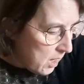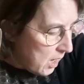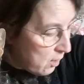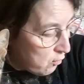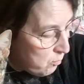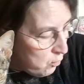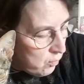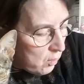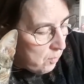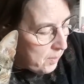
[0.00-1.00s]
Alors, je me
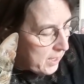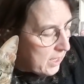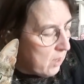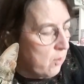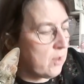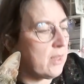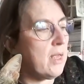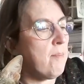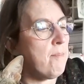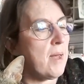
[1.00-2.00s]
suis repris euh,
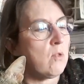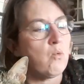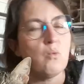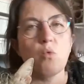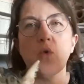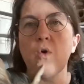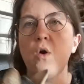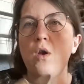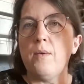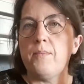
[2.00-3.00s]
des bâtons de
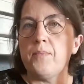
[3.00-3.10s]
colle